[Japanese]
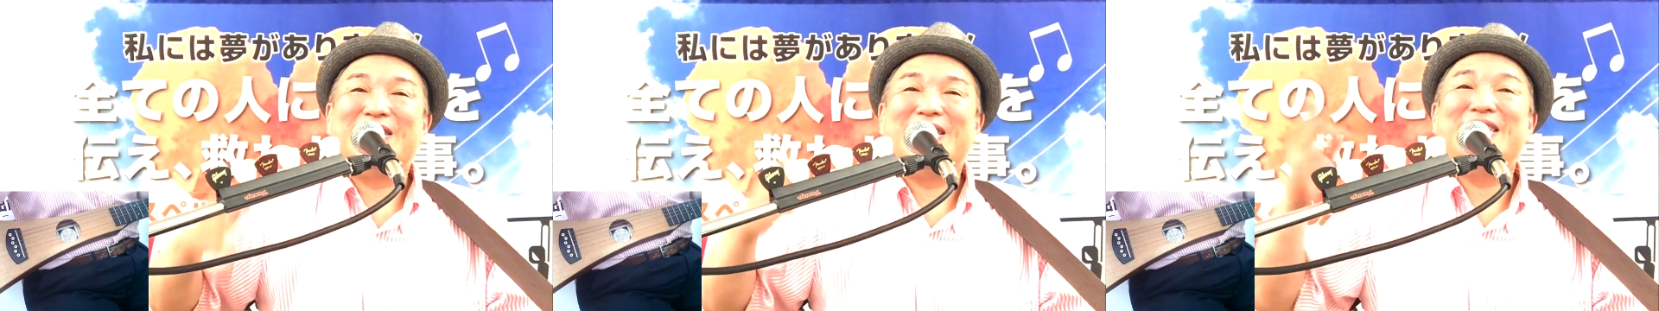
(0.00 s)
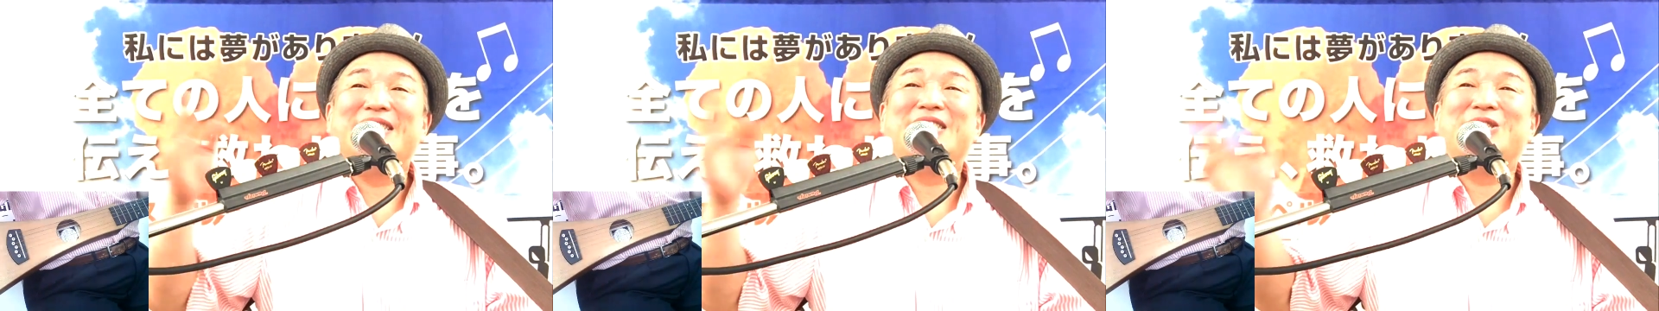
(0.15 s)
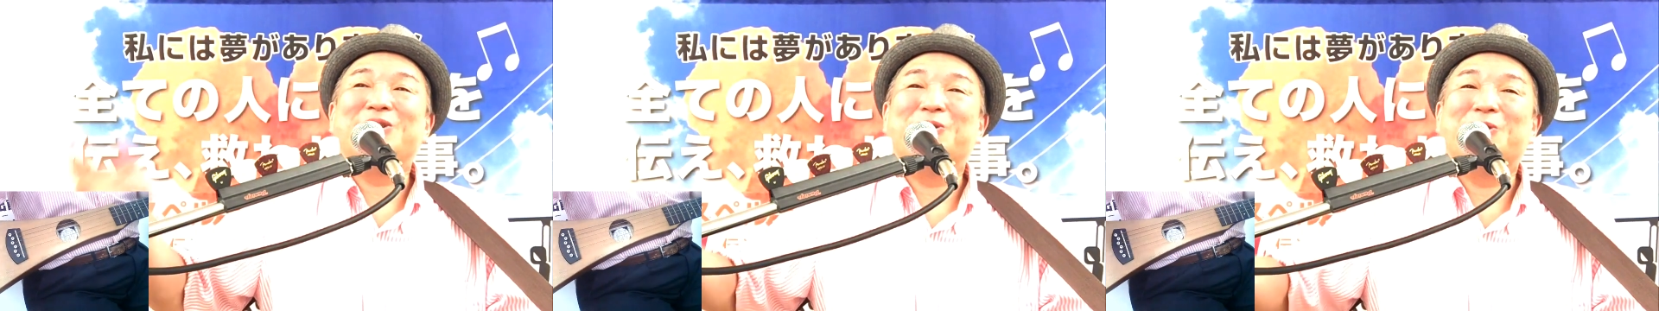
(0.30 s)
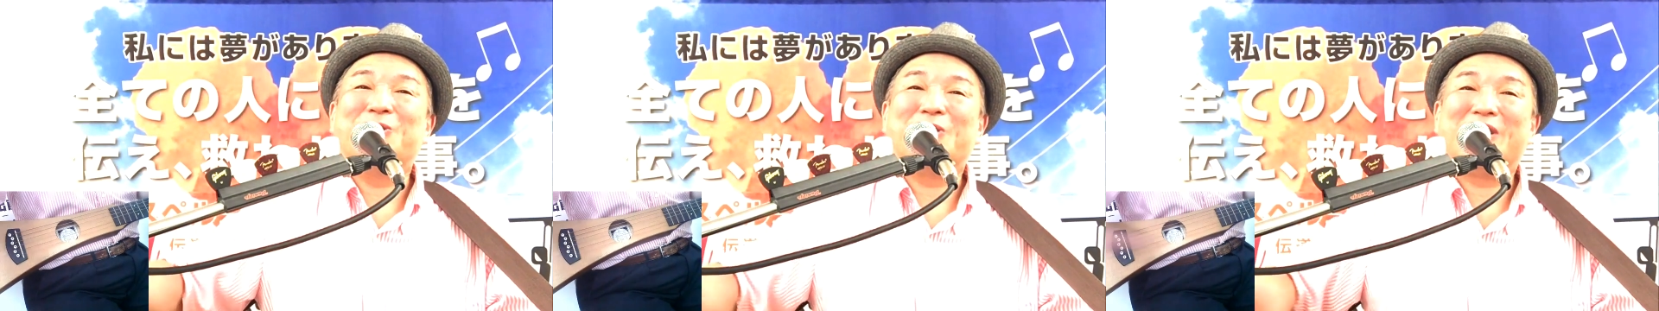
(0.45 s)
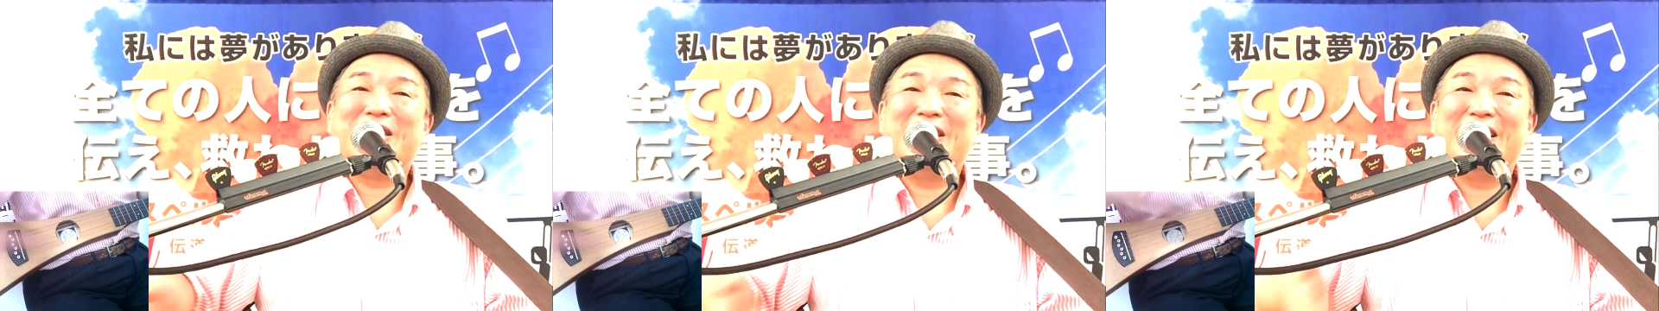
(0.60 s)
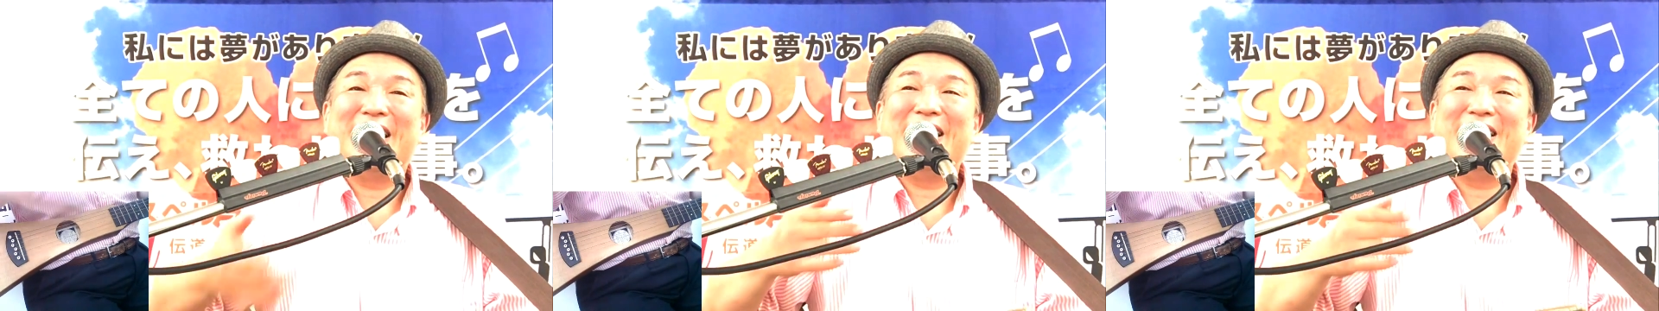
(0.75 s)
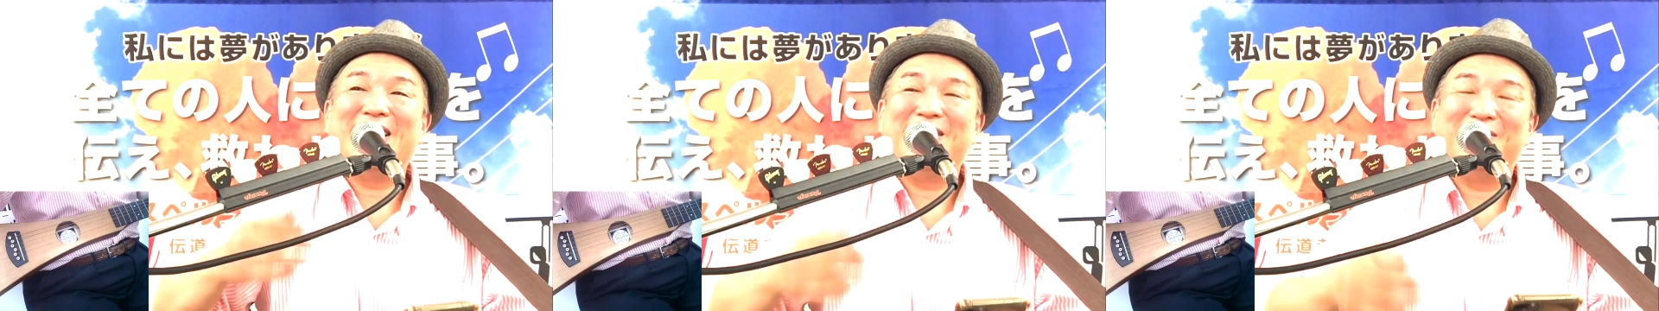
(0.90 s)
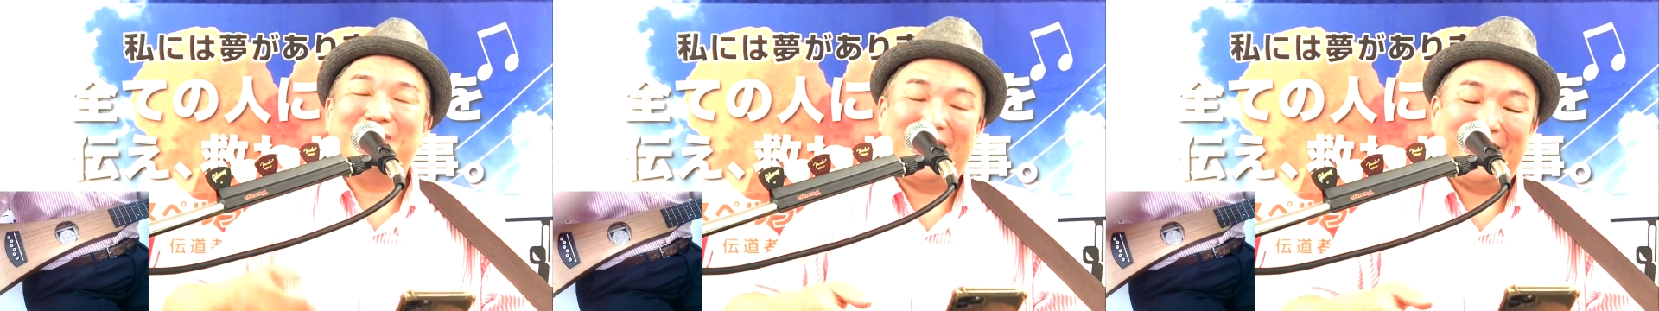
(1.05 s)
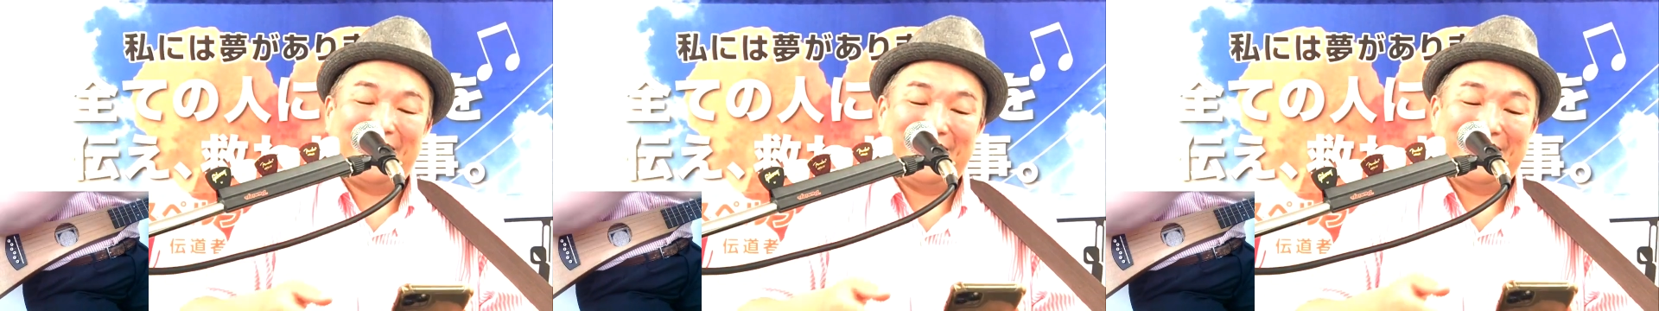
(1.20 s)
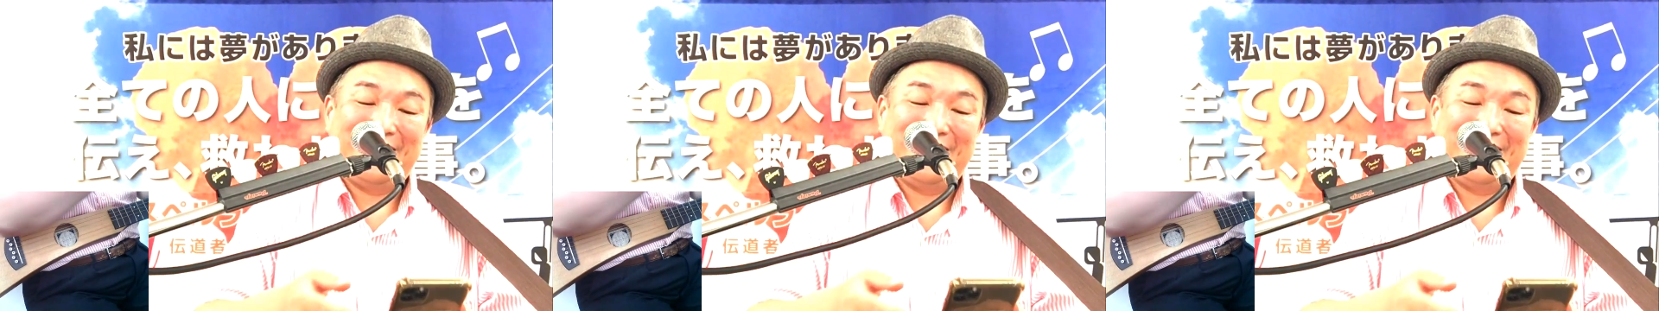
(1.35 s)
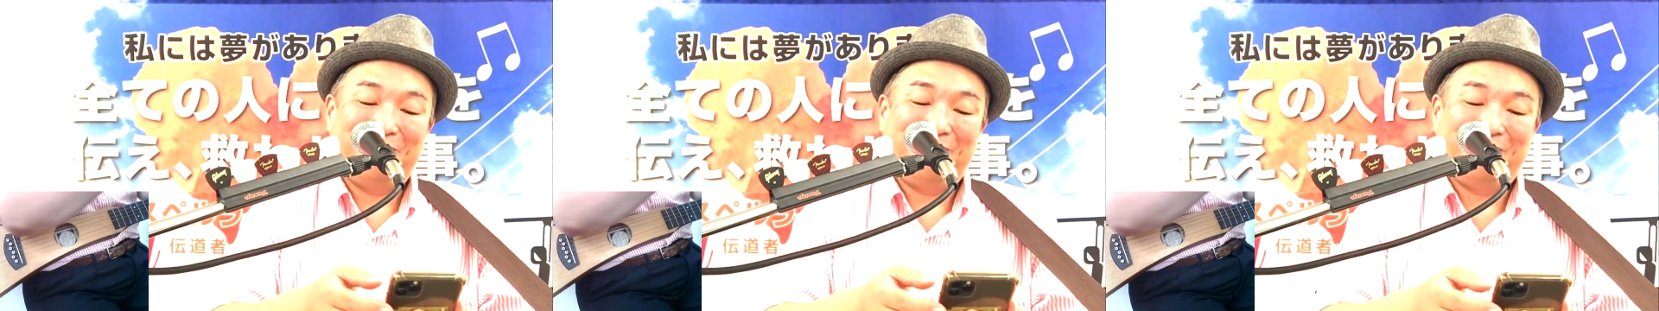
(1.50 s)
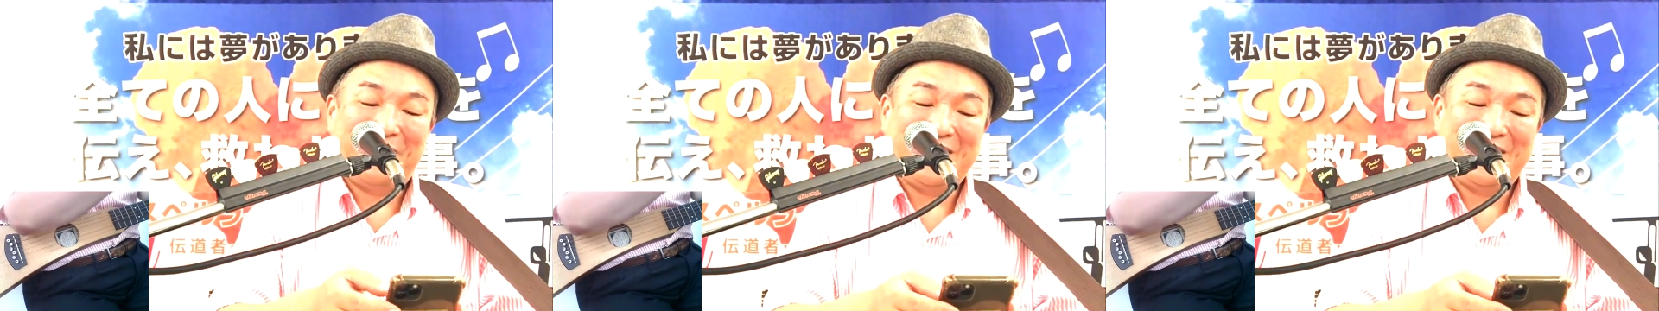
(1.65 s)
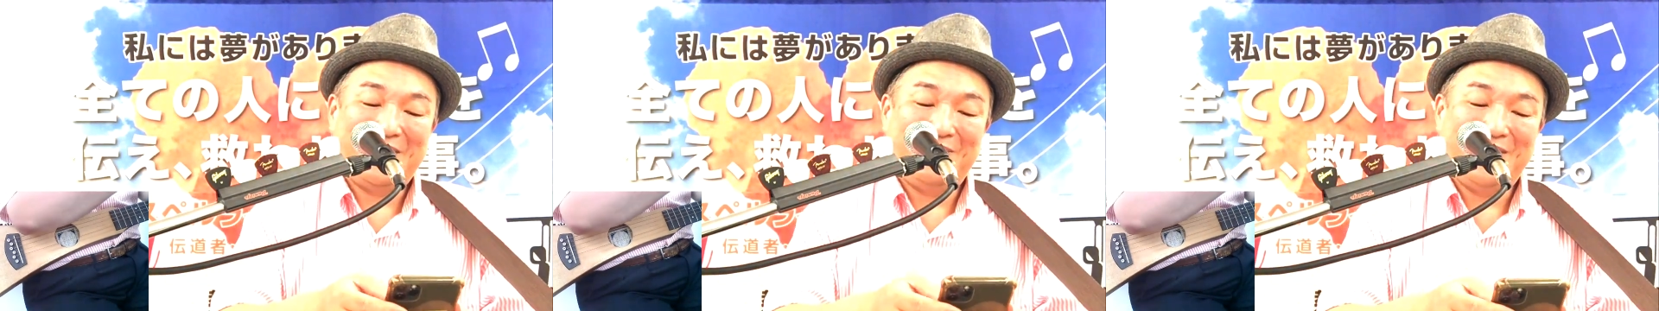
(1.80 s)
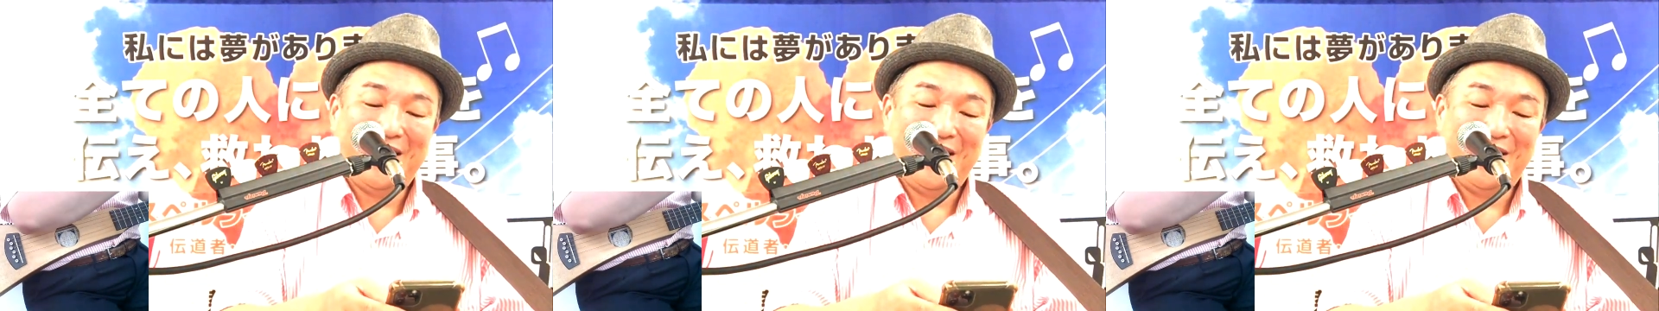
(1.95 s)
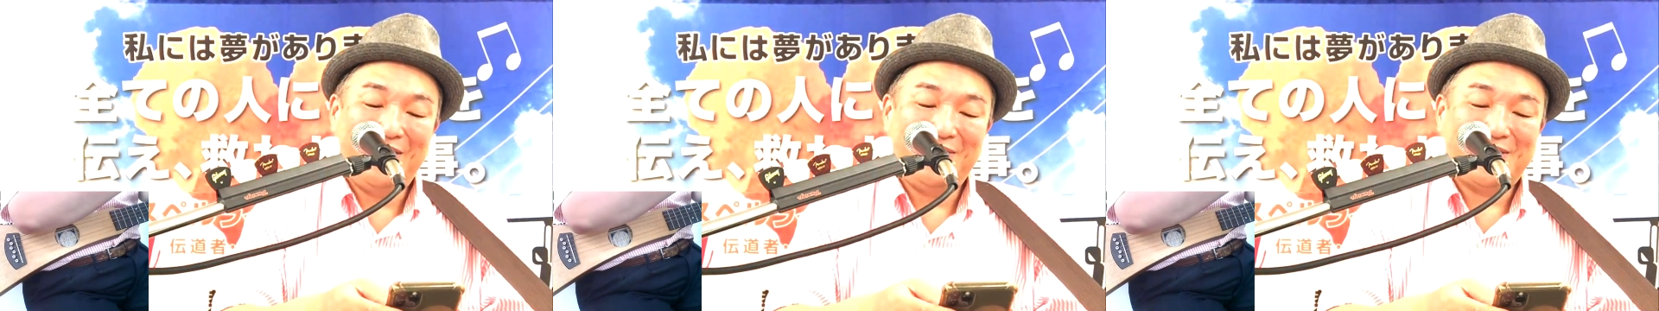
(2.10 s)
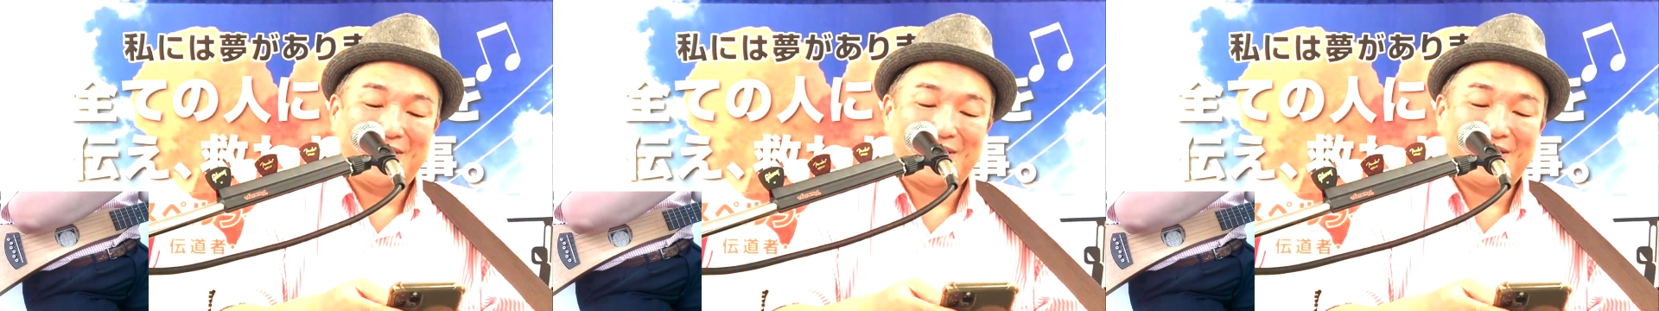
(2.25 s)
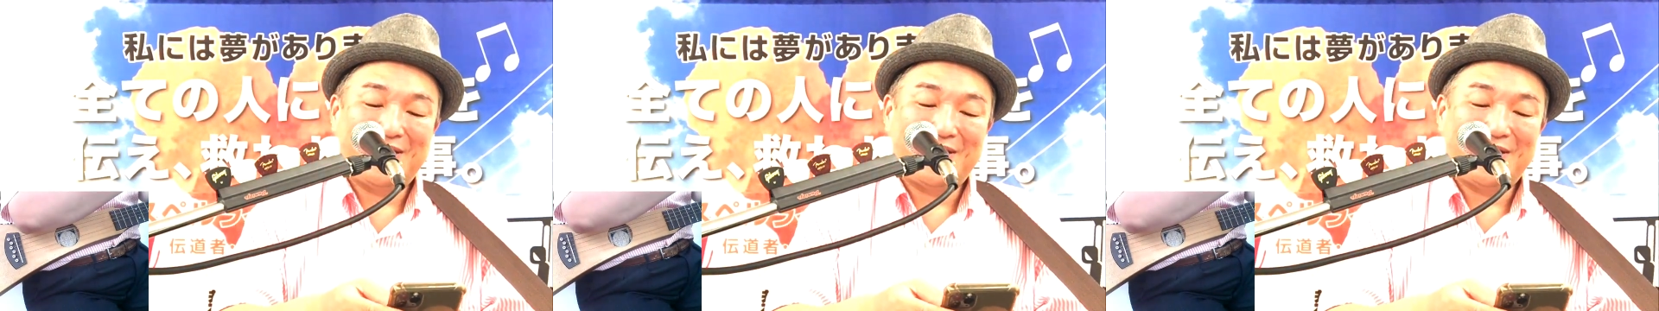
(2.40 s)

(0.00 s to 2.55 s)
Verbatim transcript: 衣装を着替えれば立派に見える